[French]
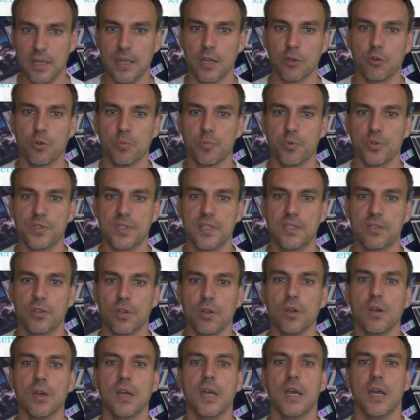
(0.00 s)
et un
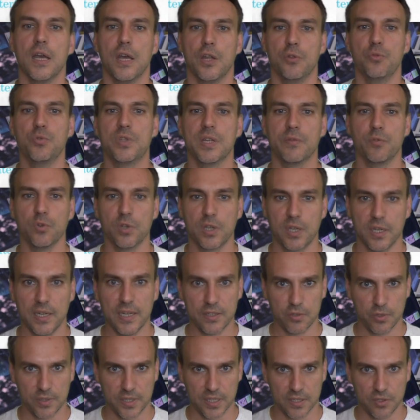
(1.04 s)
compositeur, nous avons
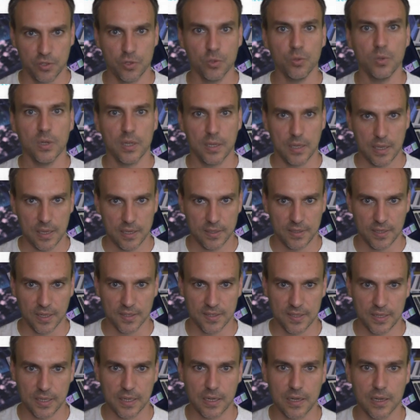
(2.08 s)
créé l'association
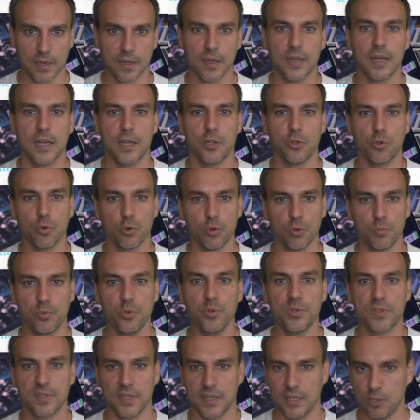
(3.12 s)
Intercycle, dont le
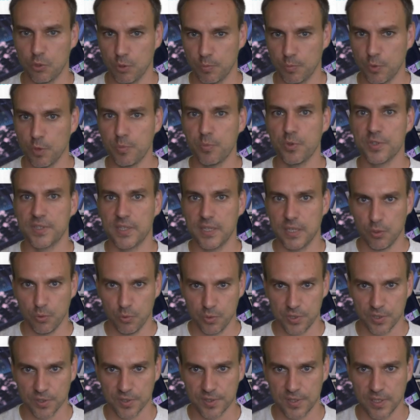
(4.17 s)
but est de
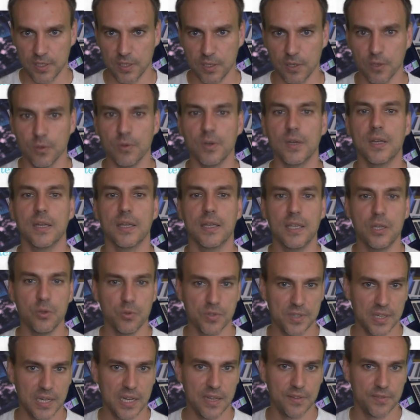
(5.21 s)
proposer aux enseignants
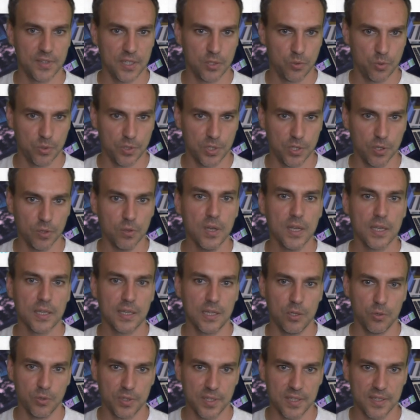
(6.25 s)
et aux élèves étudiants
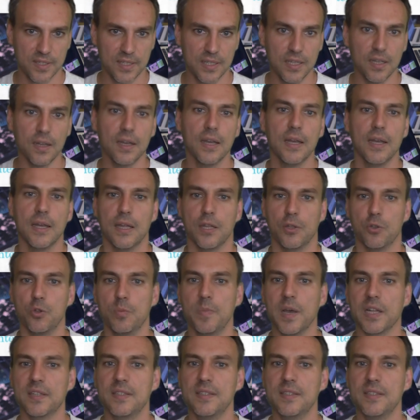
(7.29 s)
qui le désirent de